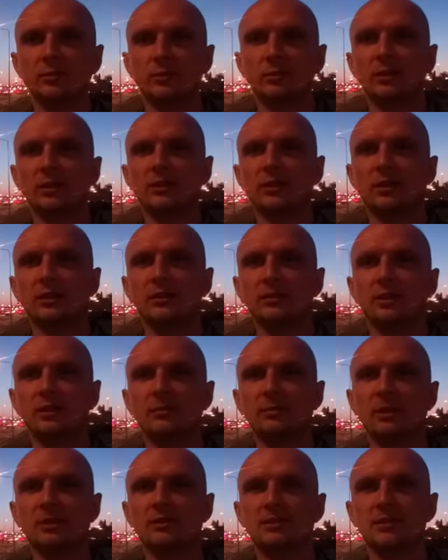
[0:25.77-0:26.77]
na terenie
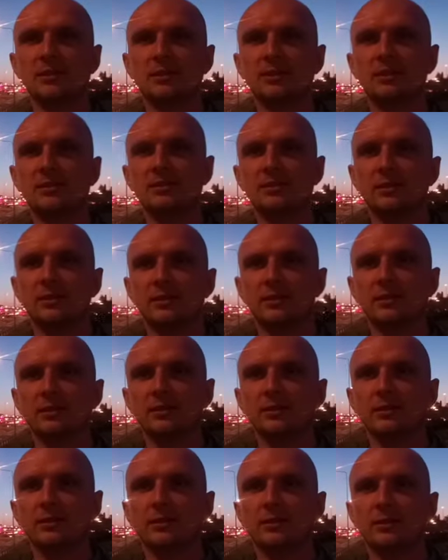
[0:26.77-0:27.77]
miasta Kielce
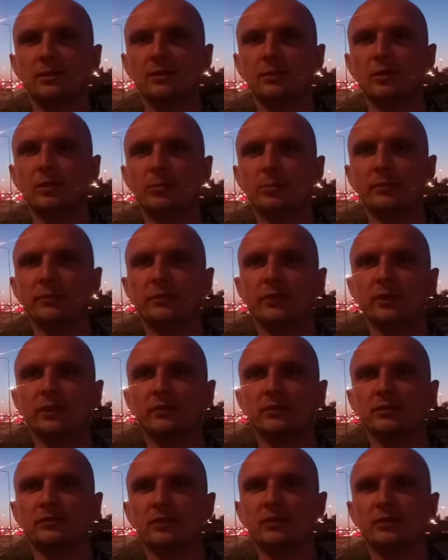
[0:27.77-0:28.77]
lub w
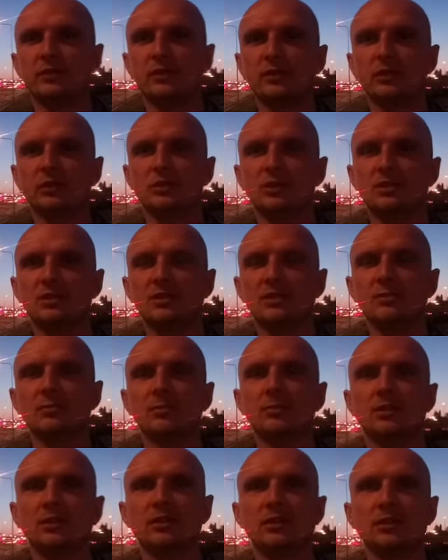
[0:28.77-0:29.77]
województwie
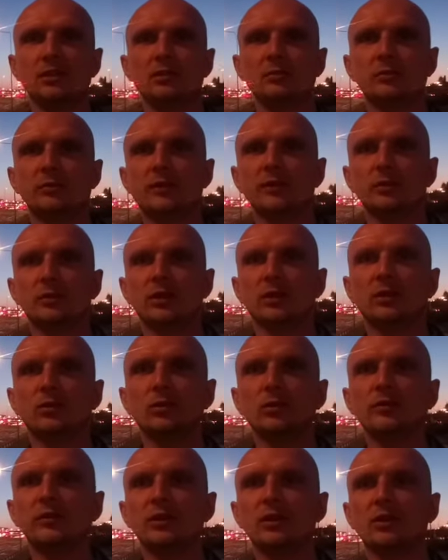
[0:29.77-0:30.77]
świętokrzyskim Mówię tutaj
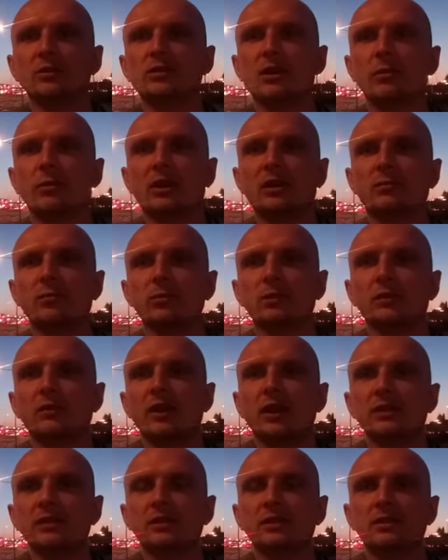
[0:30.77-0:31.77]
głównie o działkach
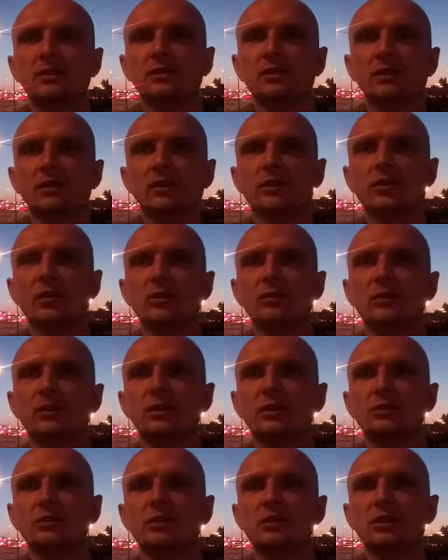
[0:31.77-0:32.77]
budowlanych,
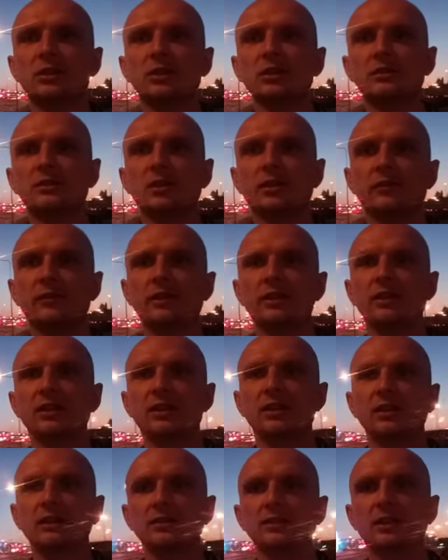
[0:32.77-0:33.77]
rolnych czy siedliskowych.
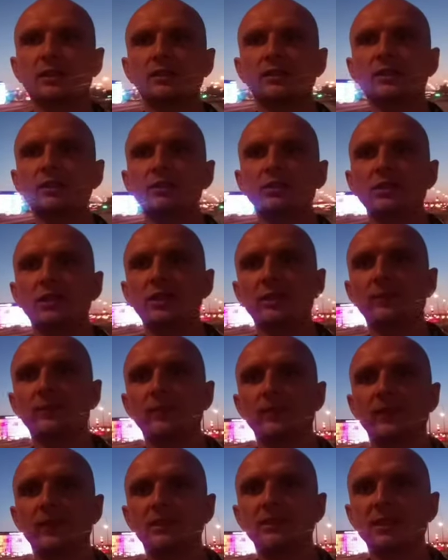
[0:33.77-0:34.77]
Serdecznie
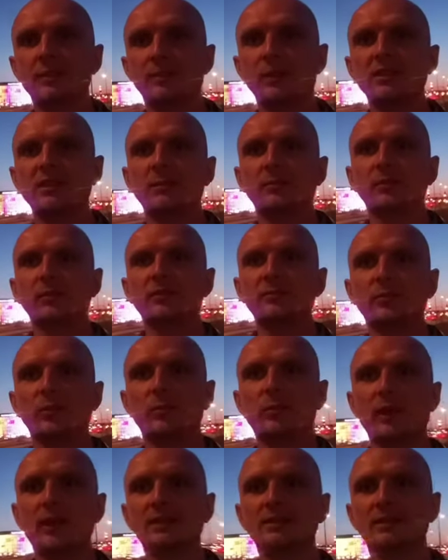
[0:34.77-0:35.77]
zapraszam do
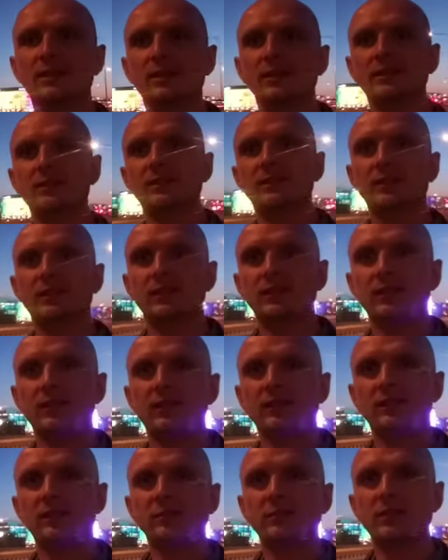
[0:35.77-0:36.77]
współpracy.
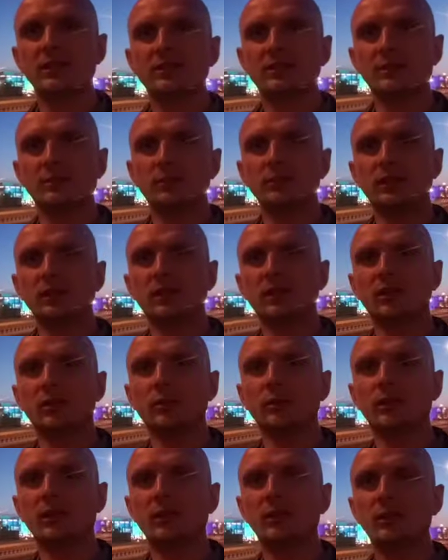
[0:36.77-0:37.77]
Z tymczasem udanego
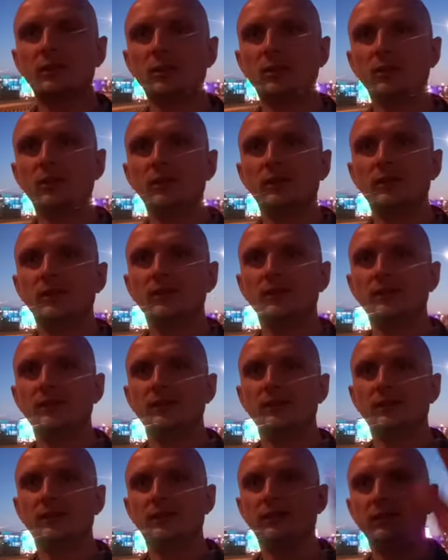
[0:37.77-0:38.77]
weekendu.
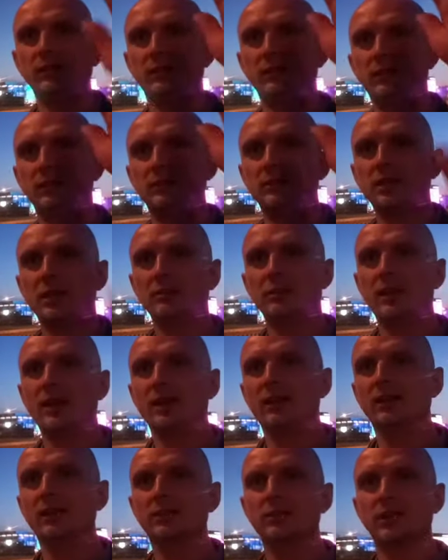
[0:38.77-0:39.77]

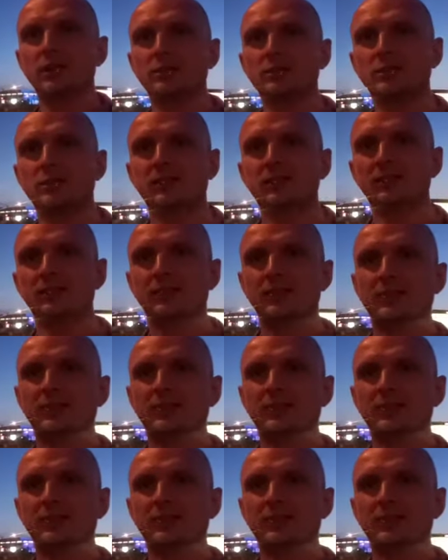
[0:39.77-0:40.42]
Siema, cześć.